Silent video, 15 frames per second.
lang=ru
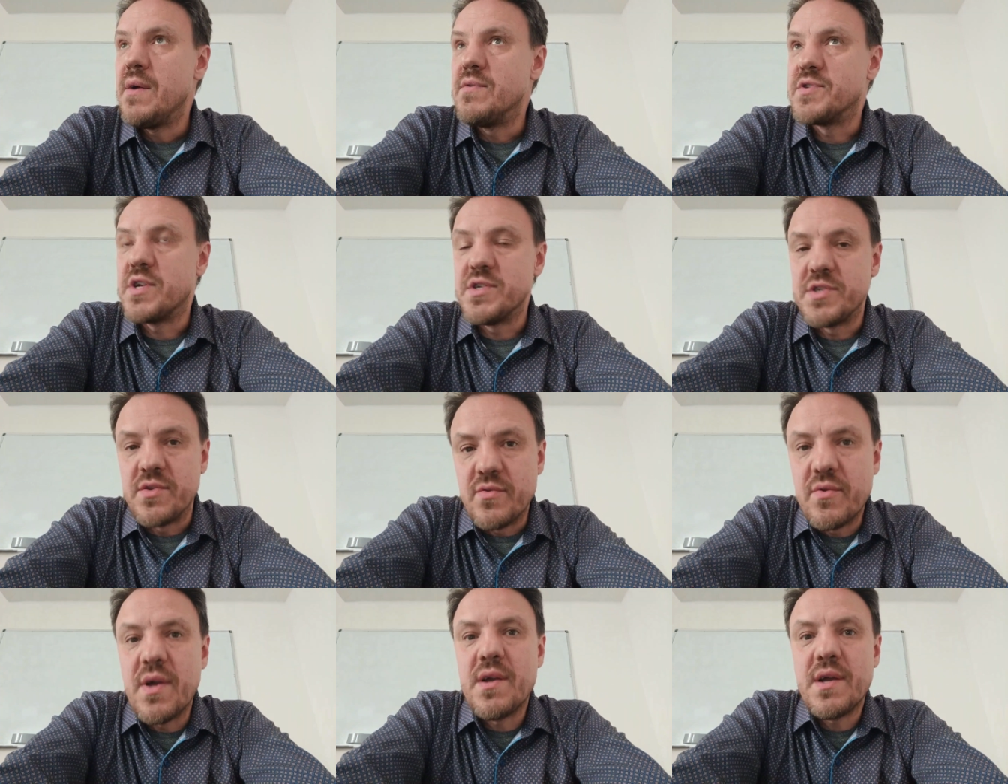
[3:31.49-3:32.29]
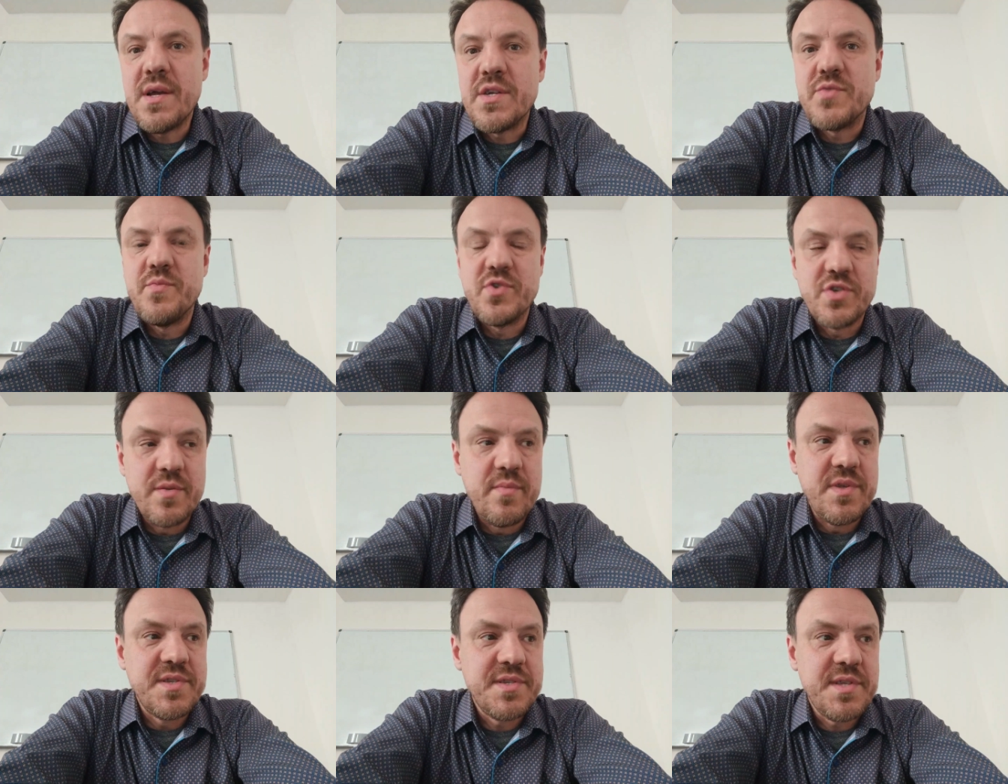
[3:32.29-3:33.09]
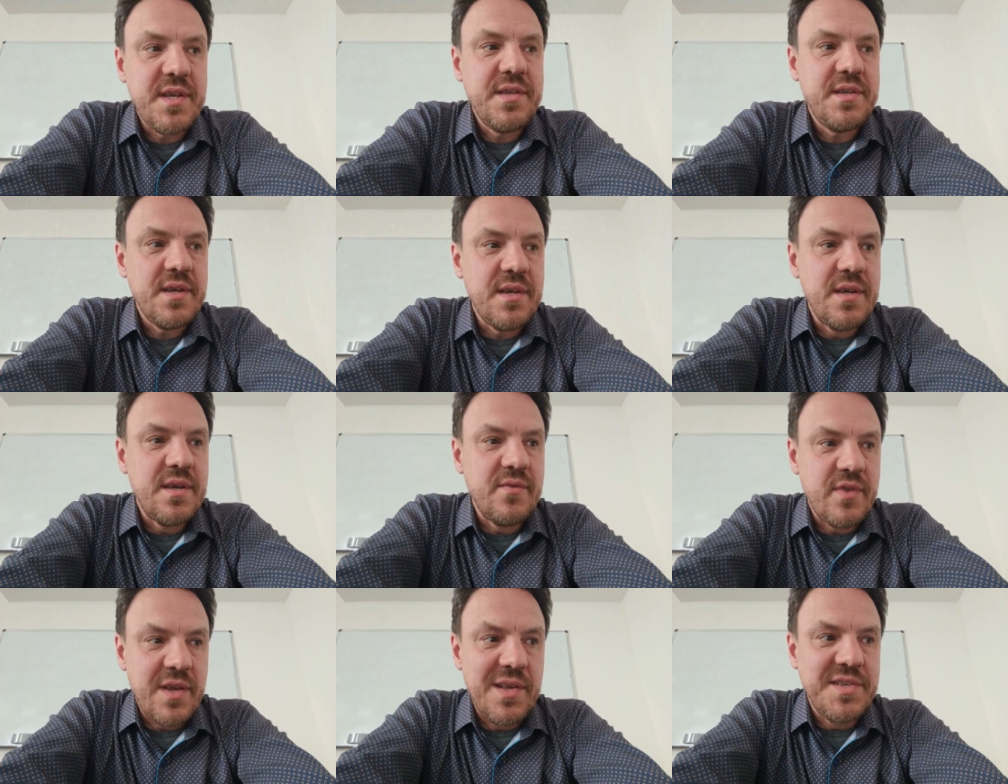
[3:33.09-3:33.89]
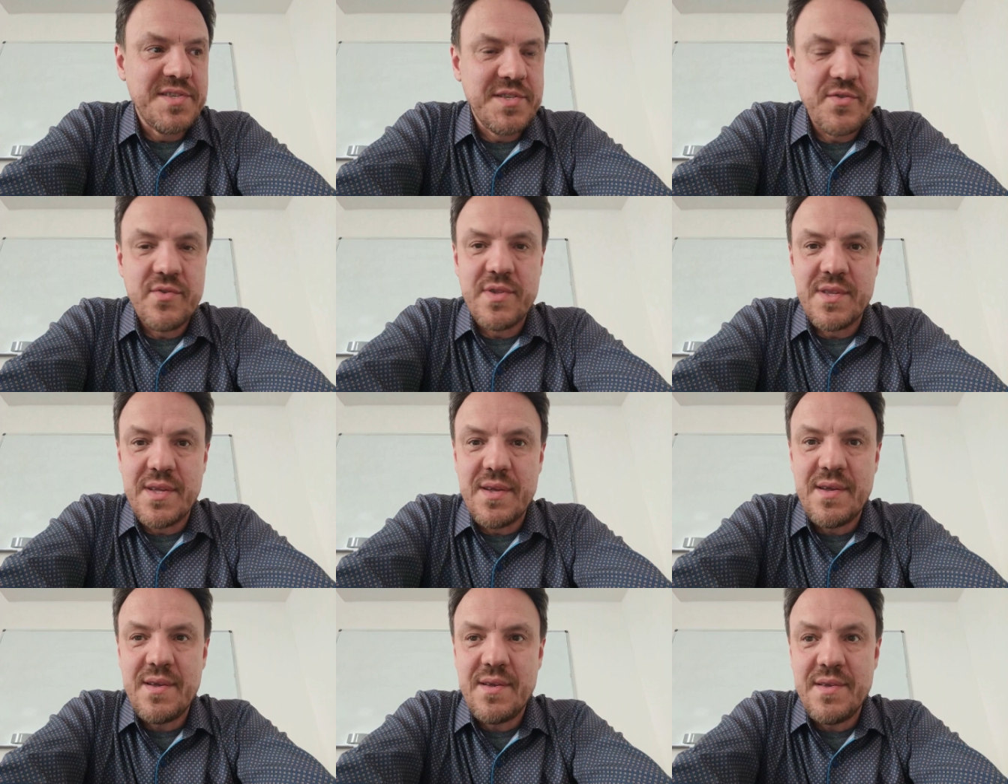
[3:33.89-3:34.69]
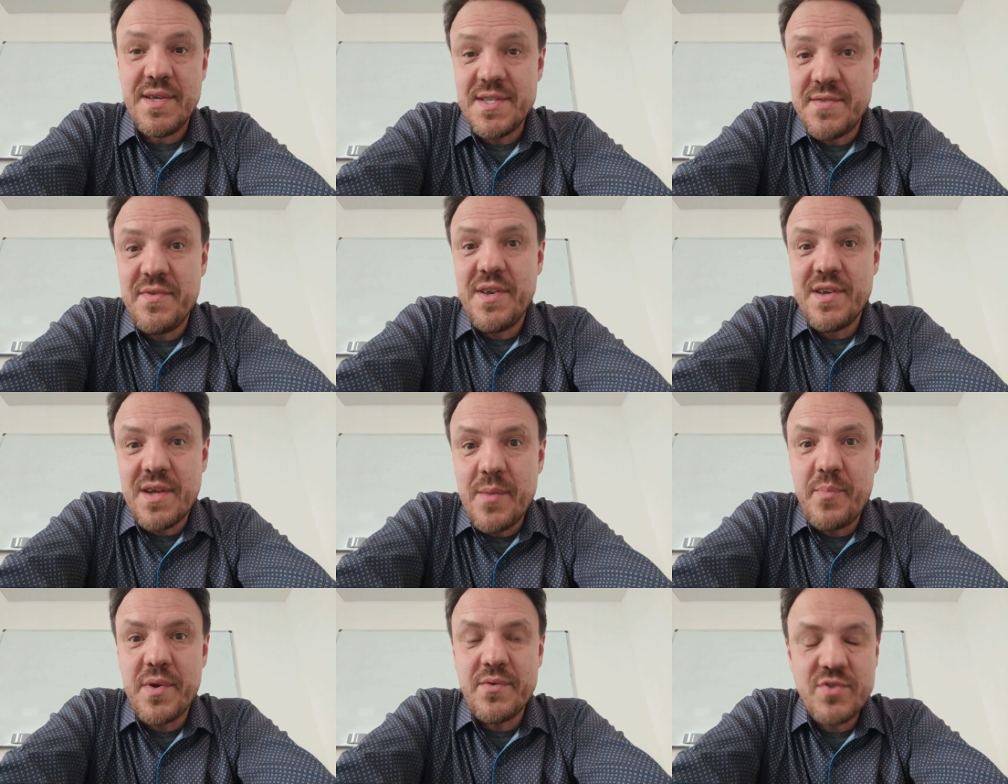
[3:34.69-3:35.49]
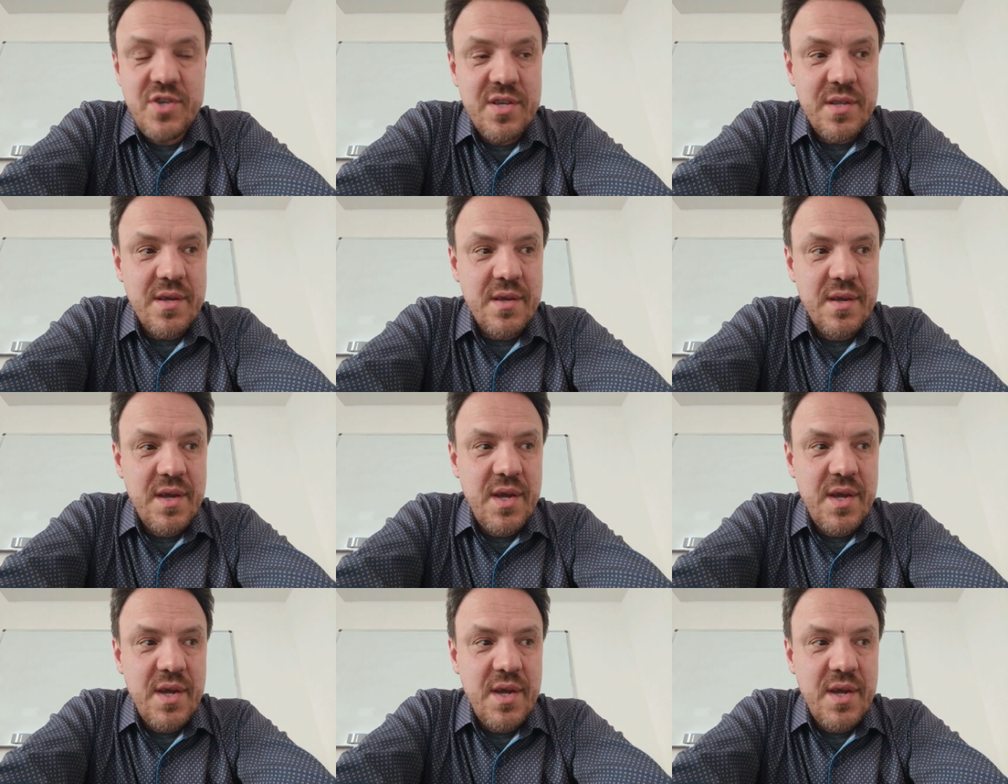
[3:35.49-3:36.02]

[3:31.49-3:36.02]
Вы скажете, ну какая же может быть стратегия евангелизационная? Есть великое поручение.